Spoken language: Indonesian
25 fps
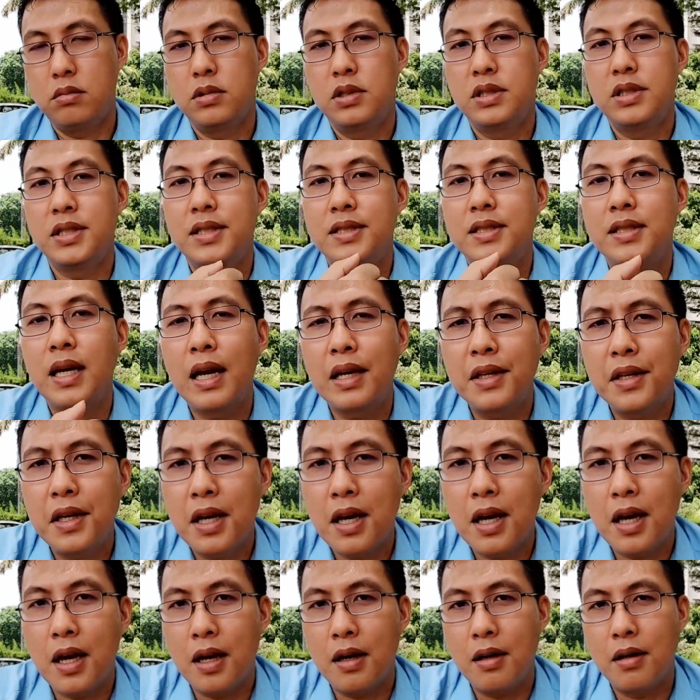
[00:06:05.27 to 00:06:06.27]

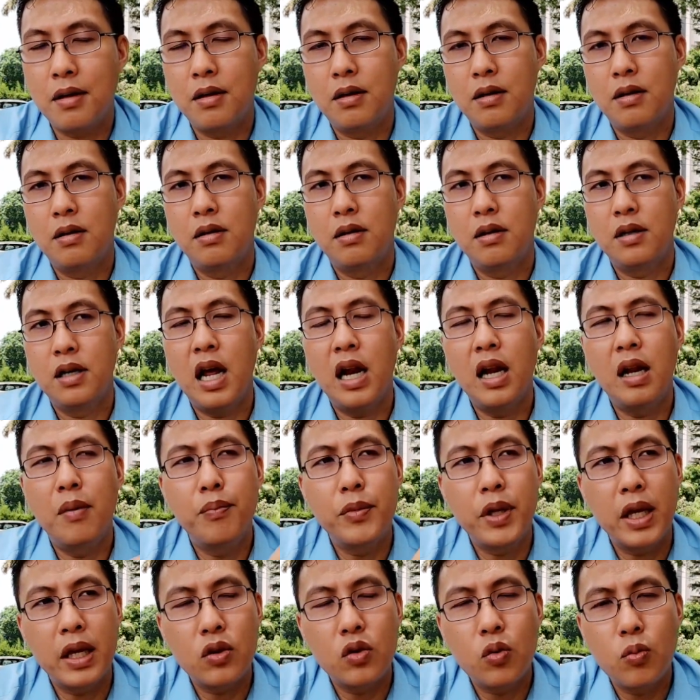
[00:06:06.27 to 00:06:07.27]
Sisanya
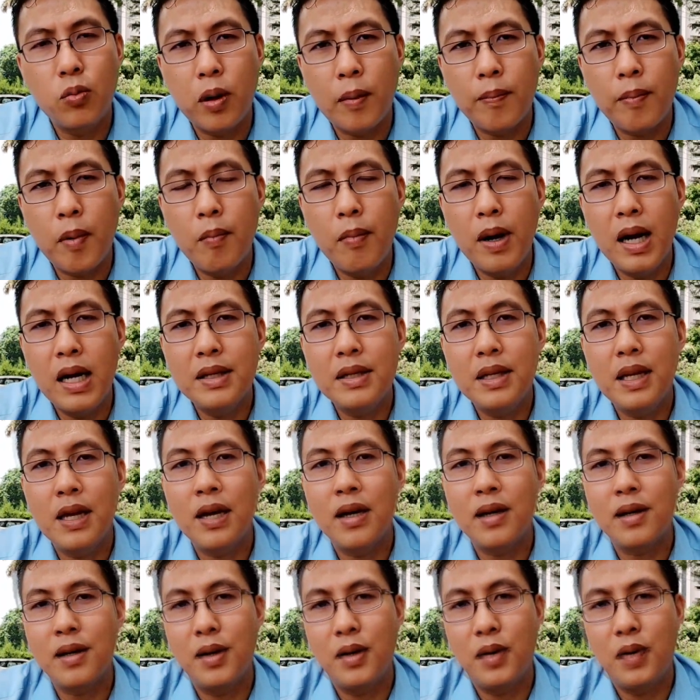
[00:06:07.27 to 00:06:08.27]
dalamnya itu berapa
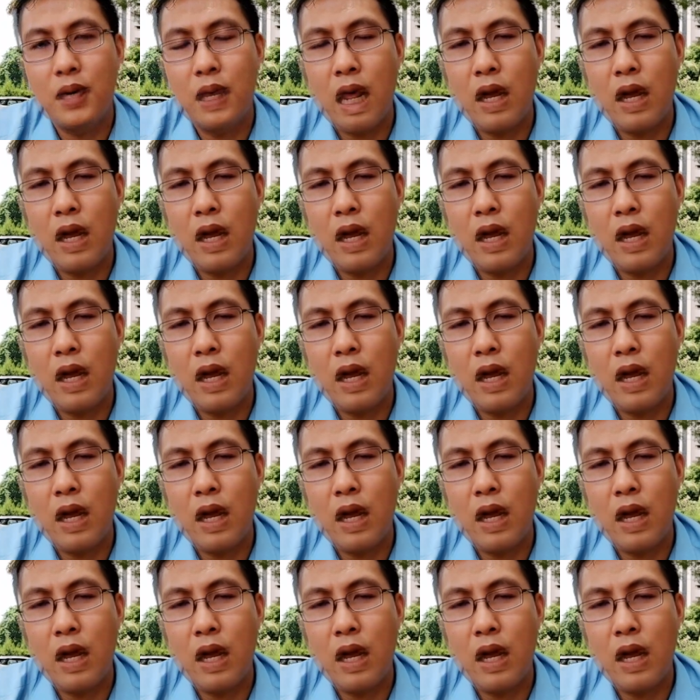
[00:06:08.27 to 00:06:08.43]
banyak gitu.